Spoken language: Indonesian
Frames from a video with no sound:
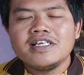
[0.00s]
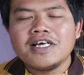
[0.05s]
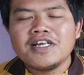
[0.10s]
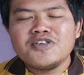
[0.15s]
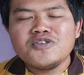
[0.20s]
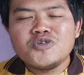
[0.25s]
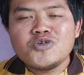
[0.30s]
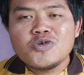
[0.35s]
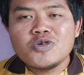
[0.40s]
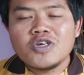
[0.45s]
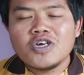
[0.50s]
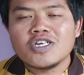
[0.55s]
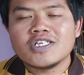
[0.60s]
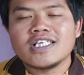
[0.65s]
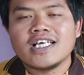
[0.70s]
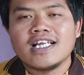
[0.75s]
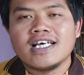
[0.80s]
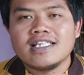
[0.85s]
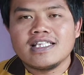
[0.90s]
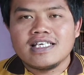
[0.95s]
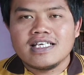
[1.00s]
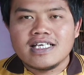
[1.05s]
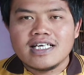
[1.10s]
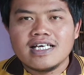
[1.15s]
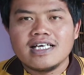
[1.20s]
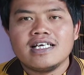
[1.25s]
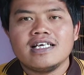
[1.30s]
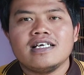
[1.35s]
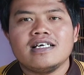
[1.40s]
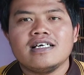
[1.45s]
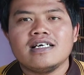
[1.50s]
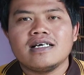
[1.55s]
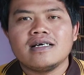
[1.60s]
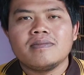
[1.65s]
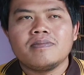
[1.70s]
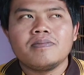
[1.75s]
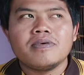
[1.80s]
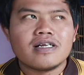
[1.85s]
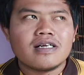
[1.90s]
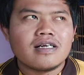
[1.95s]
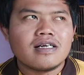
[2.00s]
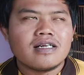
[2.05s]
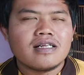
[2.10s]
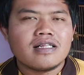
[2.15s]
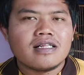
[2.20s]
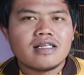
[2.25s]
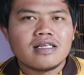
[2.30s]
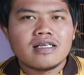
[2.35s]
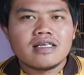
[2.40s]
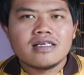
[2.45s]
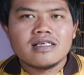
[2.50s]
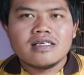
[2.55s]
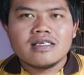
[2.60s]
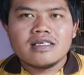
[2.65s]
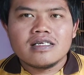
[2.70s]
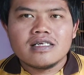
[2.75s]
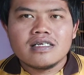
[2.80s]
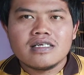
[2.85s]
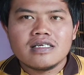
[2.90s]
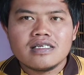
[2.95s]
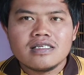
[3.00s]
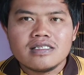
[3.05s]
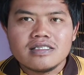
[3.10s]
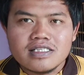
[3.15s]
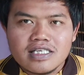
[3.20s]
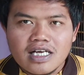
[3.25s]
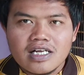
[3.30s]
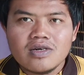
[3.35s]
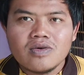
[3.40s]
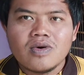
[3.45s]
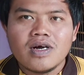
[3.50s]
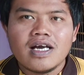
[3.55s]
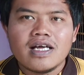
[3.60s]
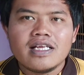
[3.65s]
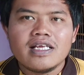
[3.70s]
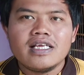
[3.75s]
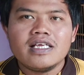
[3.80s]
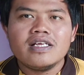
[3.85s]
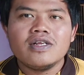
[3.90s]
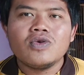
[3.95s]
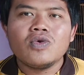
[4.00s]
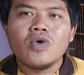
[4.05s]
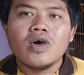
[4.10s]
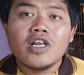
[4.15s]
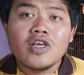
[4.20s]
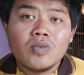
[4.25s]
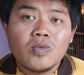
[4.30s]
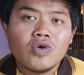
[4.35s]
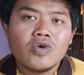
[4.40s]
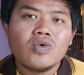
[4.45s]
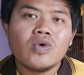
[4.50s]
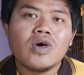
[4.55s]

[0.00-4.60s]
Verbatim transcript: Danu Junior Salatiga uh, per Januari 2022